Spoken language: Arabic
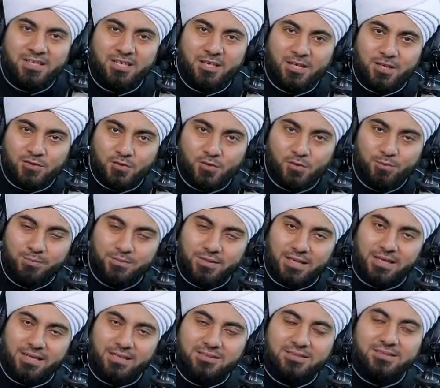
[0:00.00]
تلك
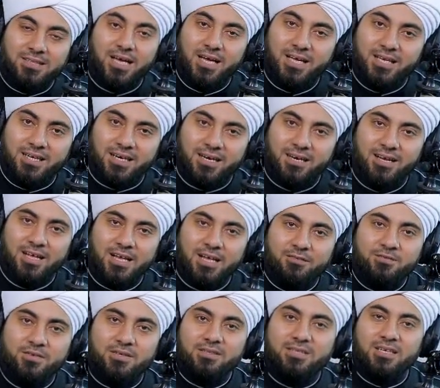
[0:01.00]
الزمره الطاهره
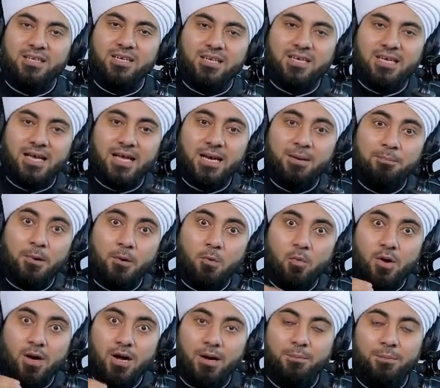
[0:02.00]
في تلك
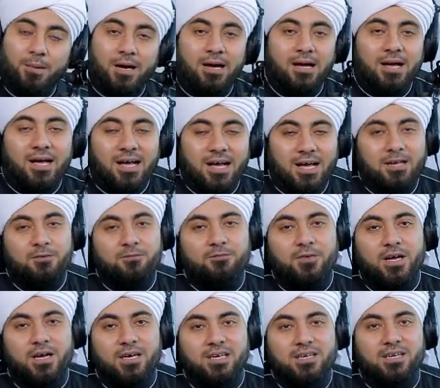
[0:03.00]
البوابه
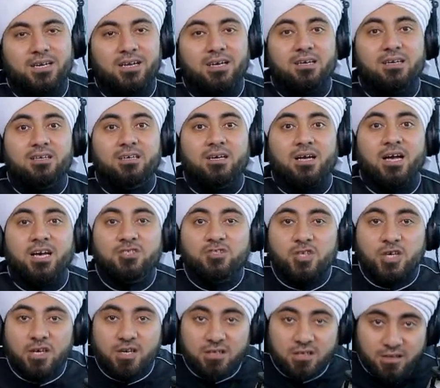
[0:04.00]
الفاخره
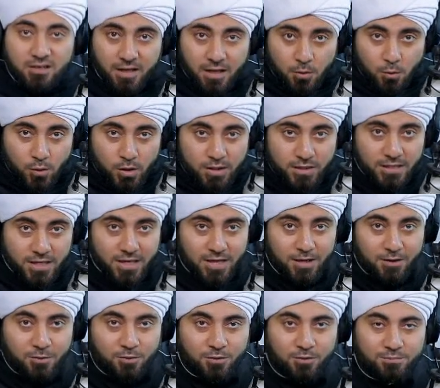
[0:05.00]
حشرنا الله
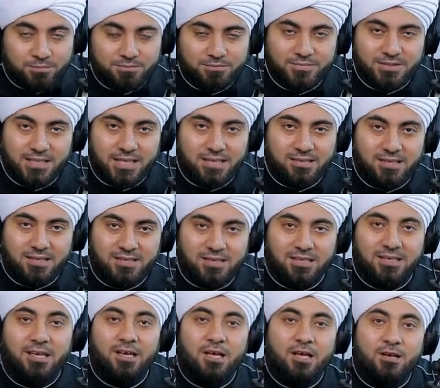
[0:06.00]
واياكم
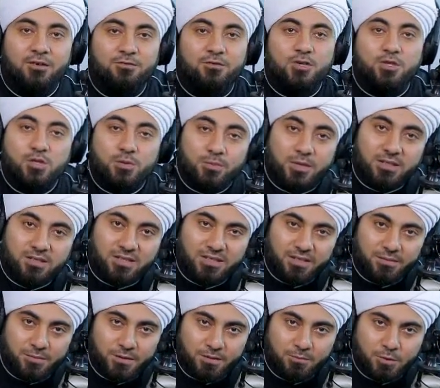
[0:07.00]
سادتي في زمره
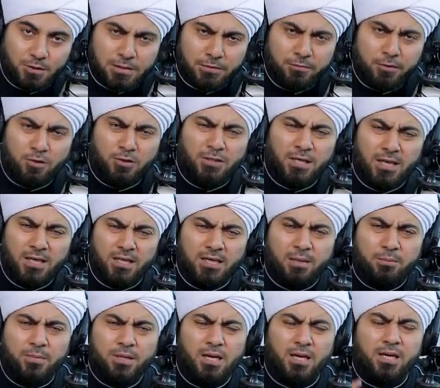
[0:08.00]
النبي المصطفى
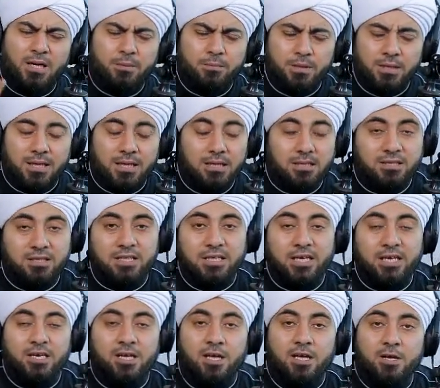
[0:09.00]
وجعلنا من اقرب الخلق
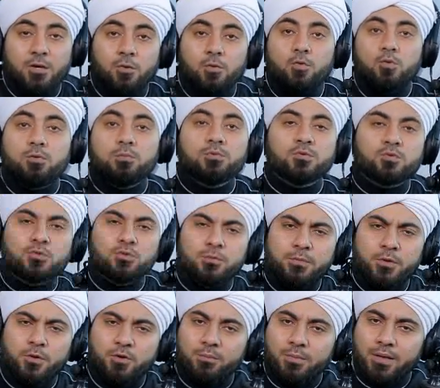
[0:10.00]
اليه قلوب من
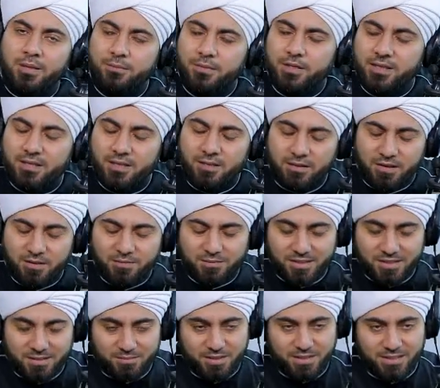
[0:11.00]
قلوبكم امين اللهم
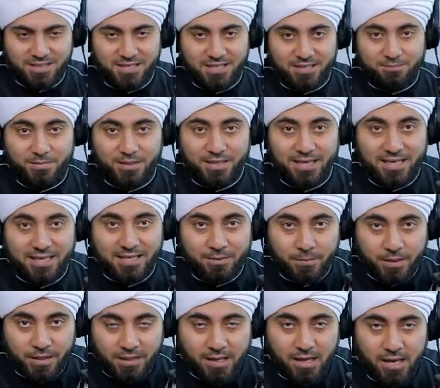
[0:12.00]
امين يا رب
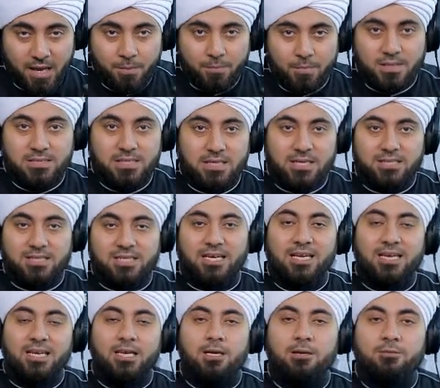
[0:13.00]
العالمين ما زلنا
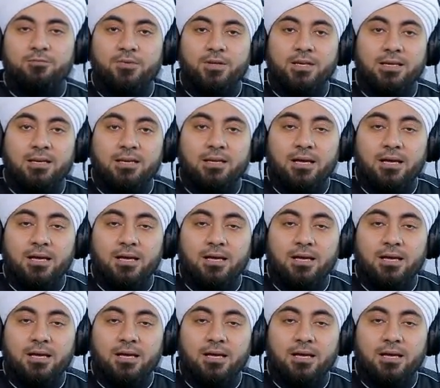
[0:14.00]
نتكلم في